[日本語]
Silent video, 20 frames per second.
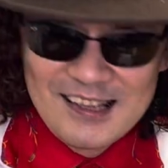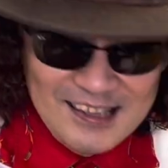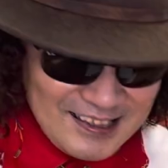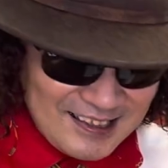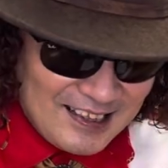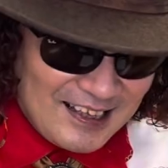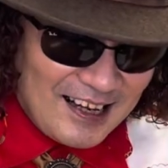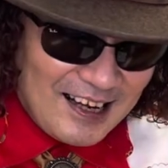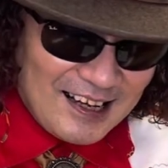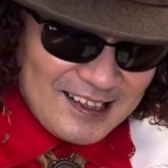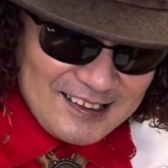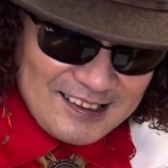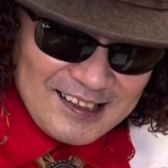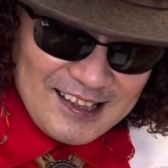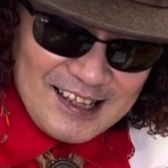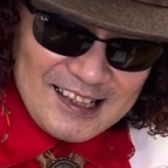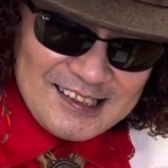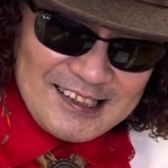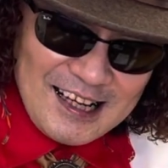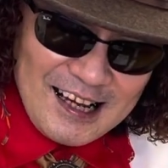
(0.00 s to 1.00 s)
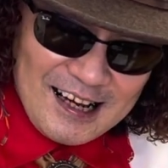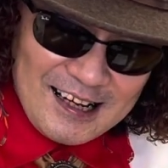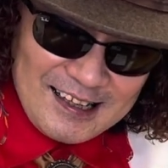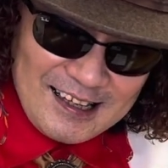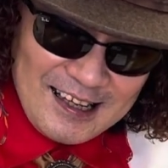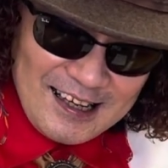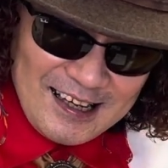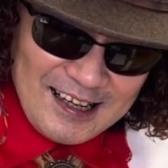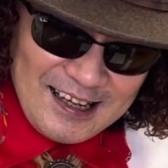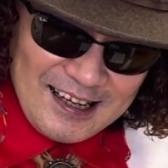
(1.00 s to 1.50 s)
い、はい、じゃあ、
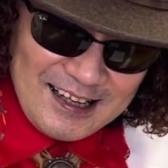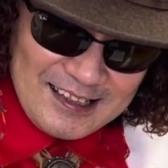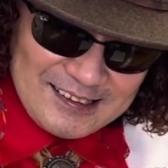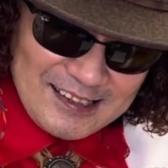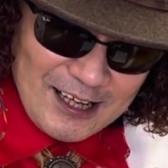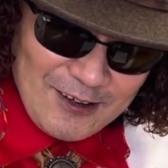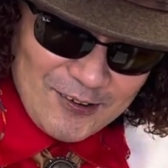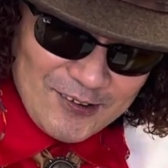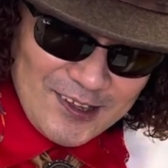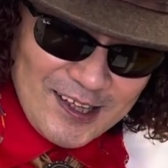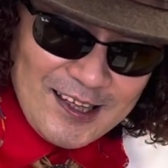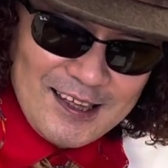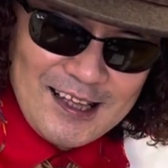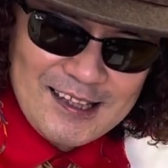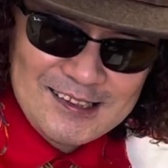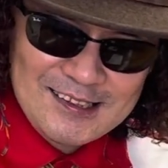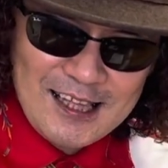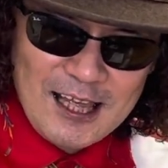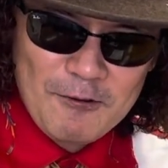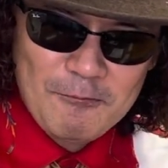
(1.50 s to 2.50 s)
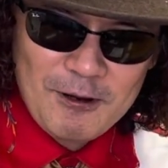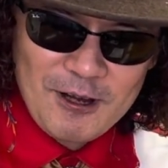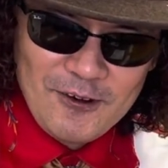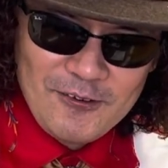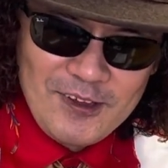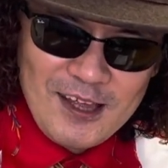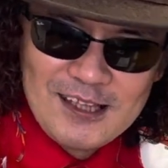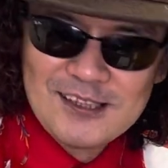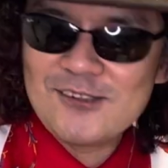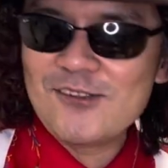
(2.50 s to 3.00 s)
最後 D ですね。
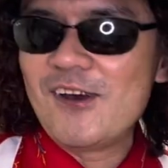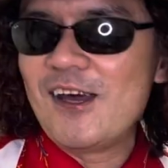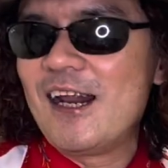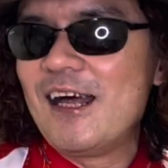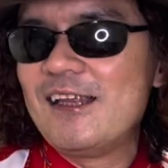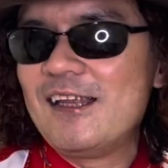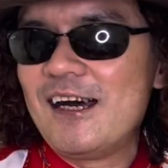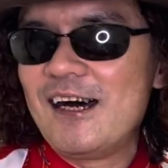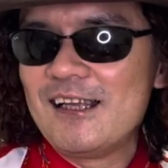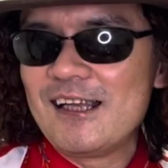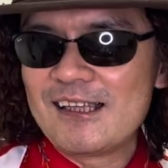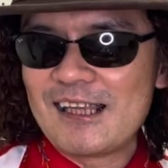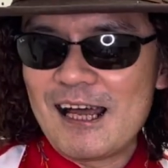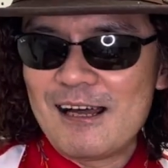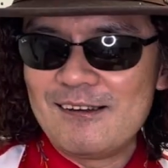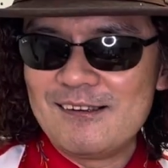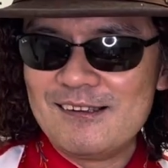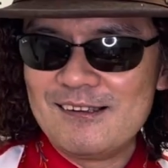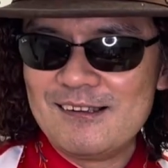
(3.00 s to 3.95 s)
マヨネーズを選んだあなた。